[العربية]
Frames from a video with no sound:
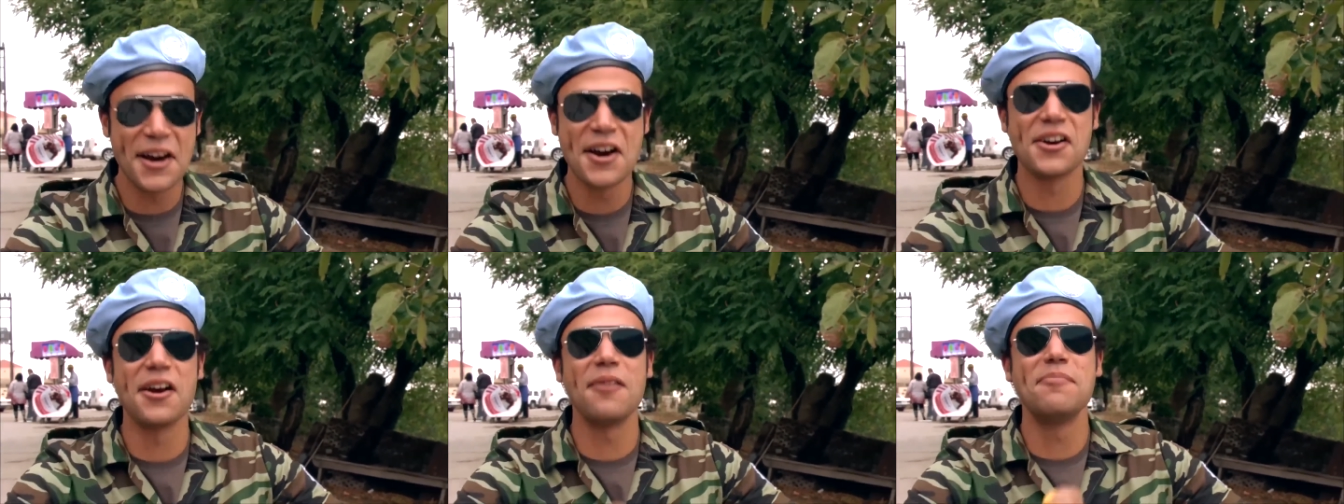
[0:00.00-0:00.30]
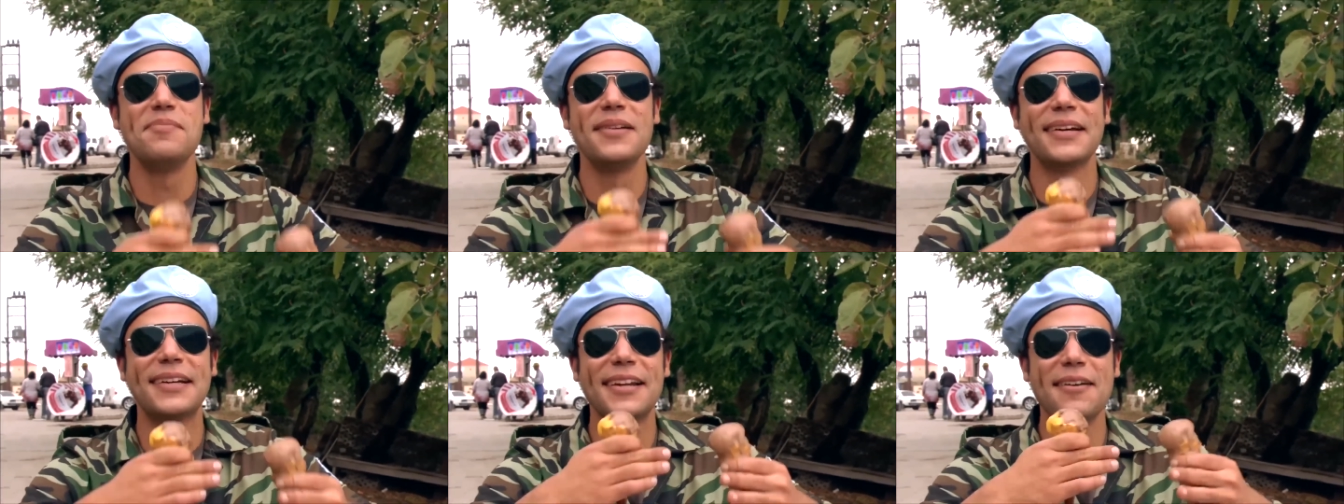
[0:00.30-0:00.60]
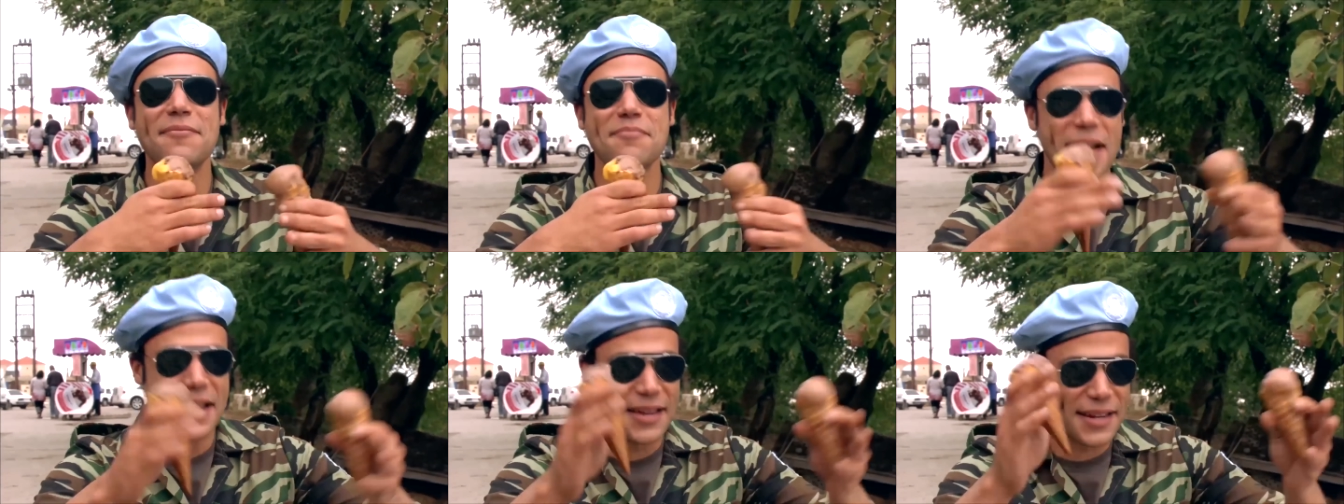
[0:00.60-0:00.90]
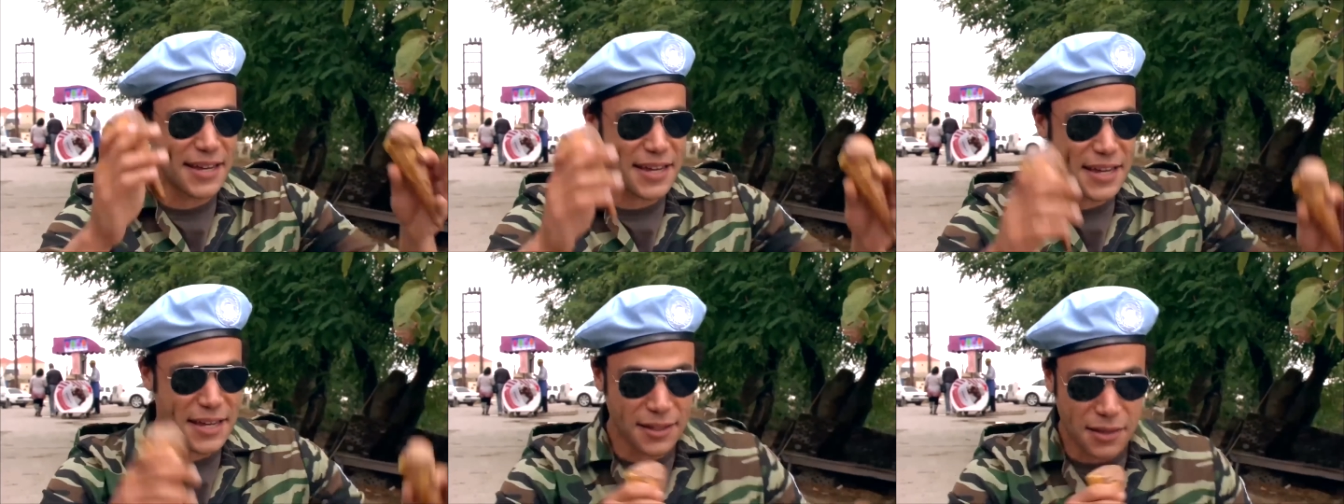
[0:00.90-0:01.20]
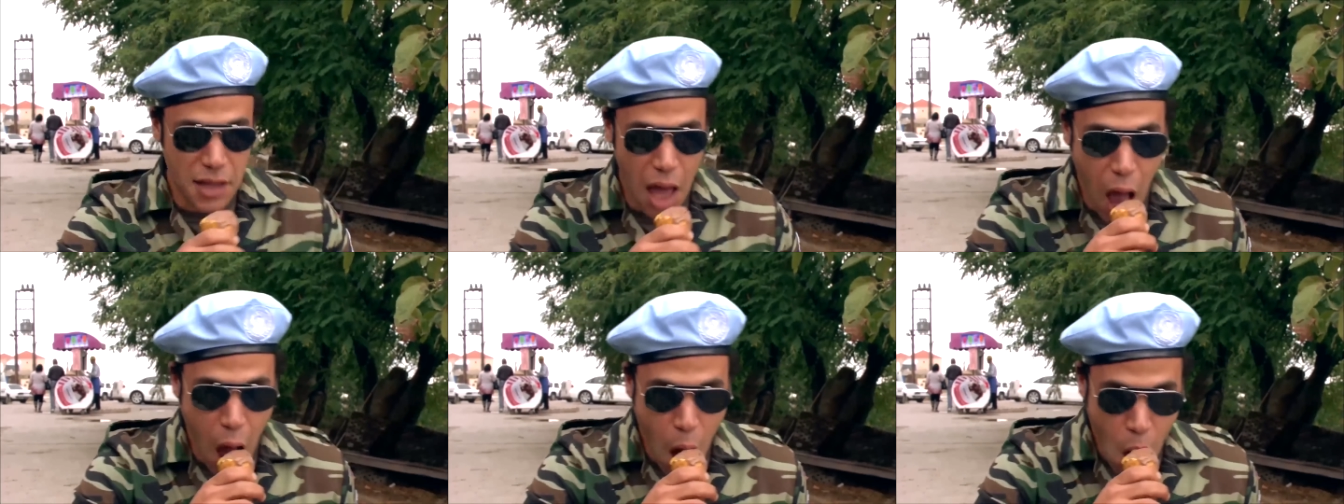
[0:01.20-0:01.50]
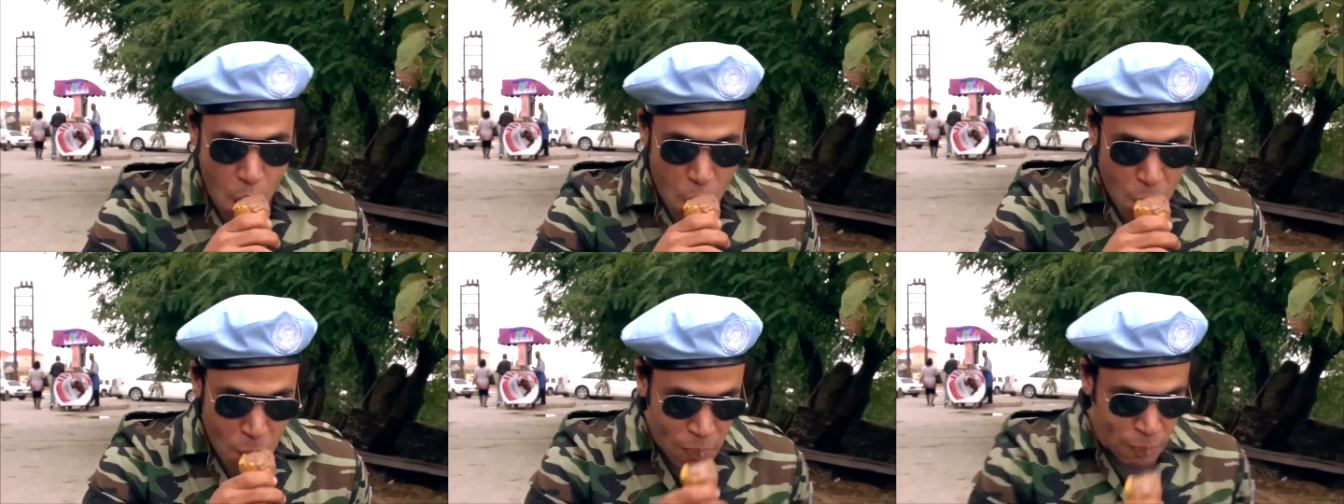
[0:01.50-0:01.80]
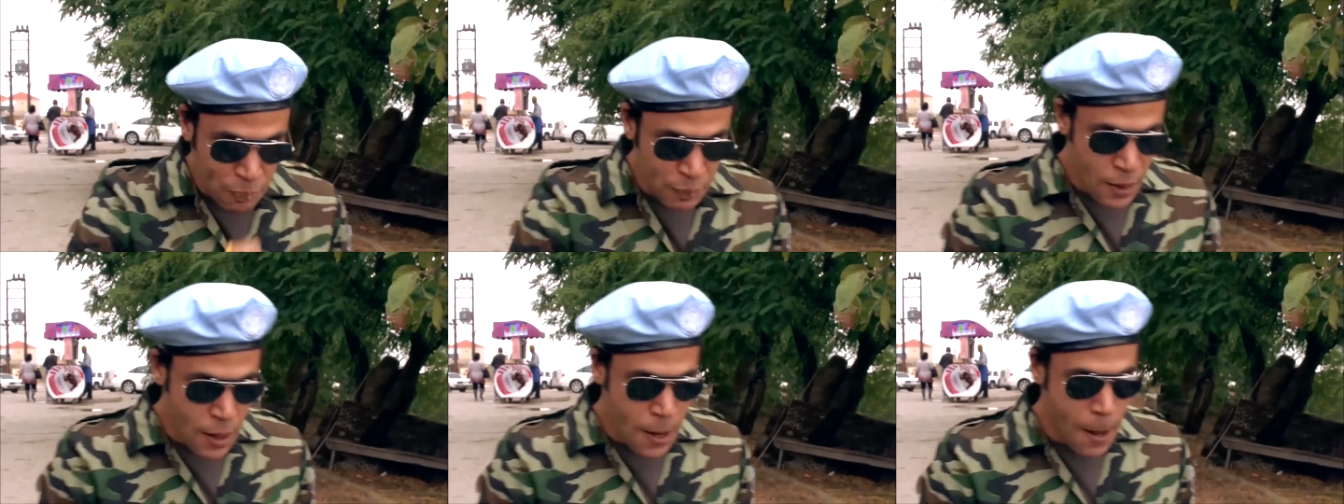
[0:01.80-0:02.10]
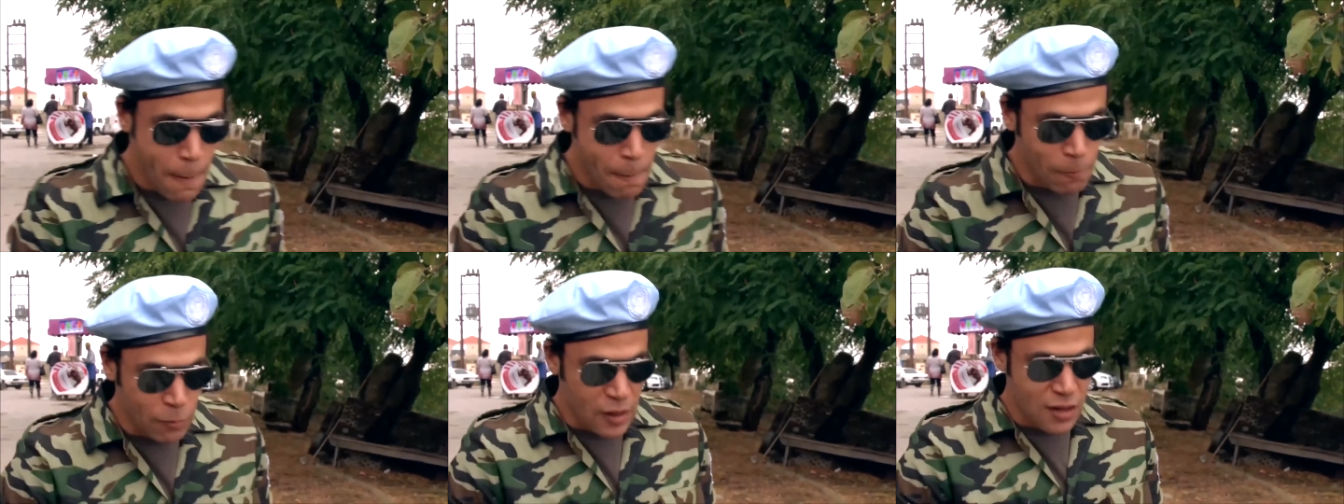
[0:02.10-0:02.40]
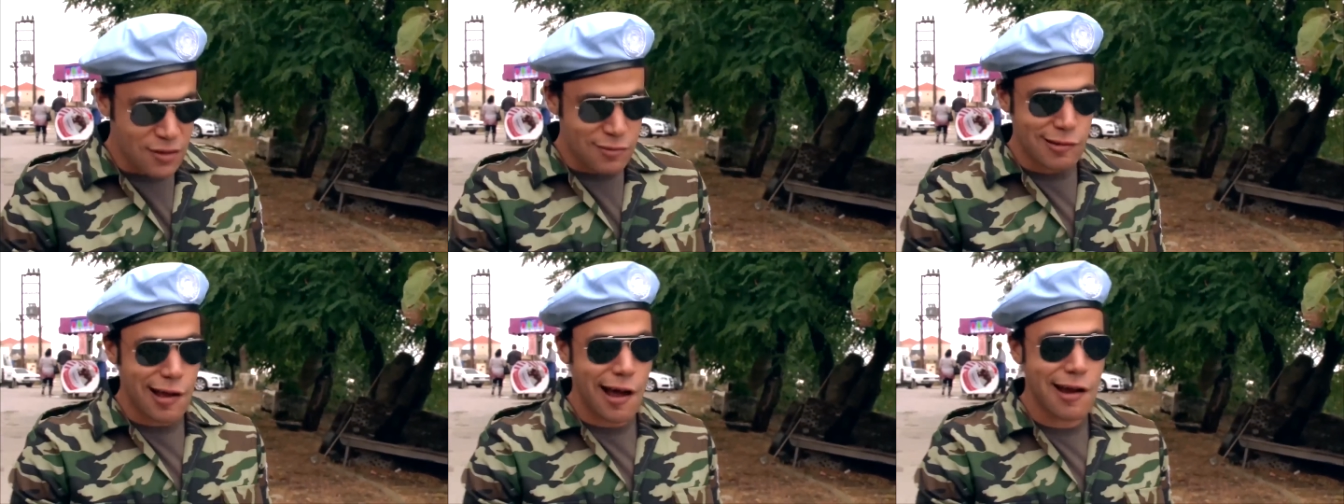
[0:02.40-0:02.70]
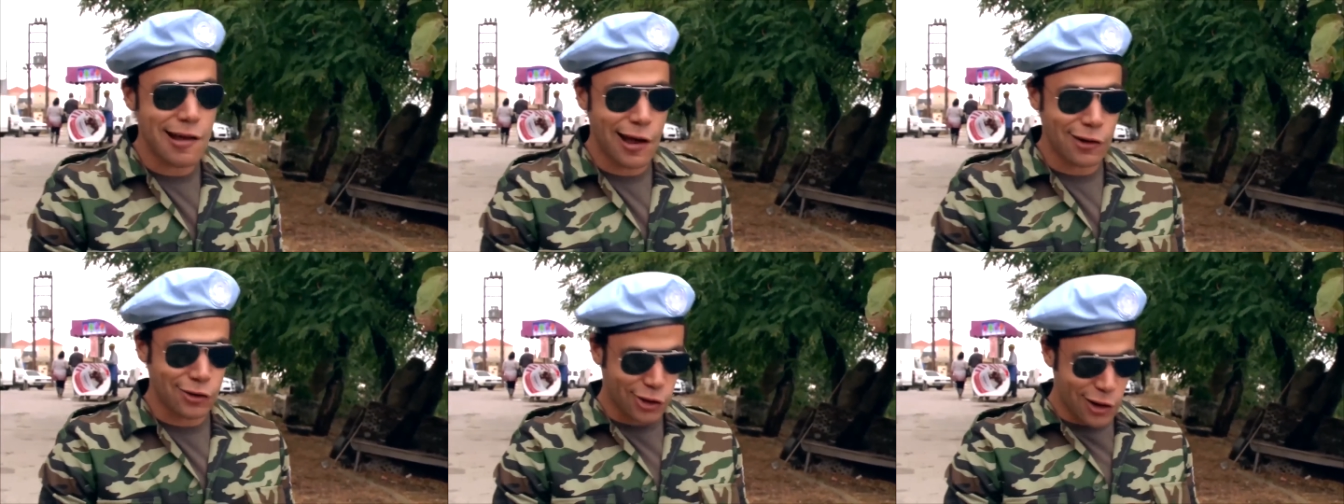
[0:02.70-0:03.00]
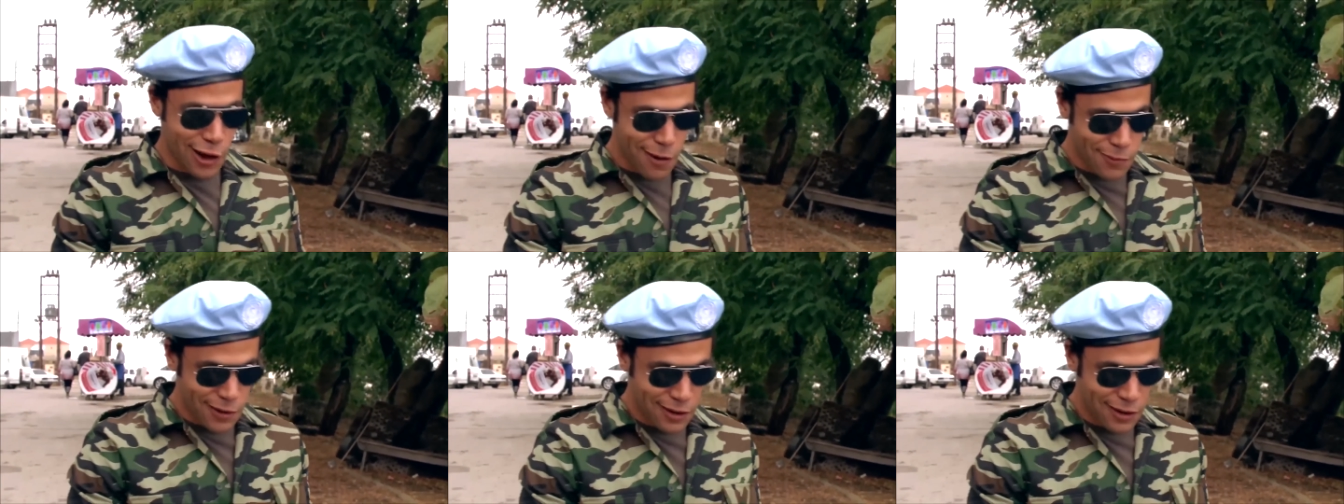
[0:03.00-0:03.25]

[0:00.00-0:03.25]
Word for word: ربك لما يريد استعانة على الشقة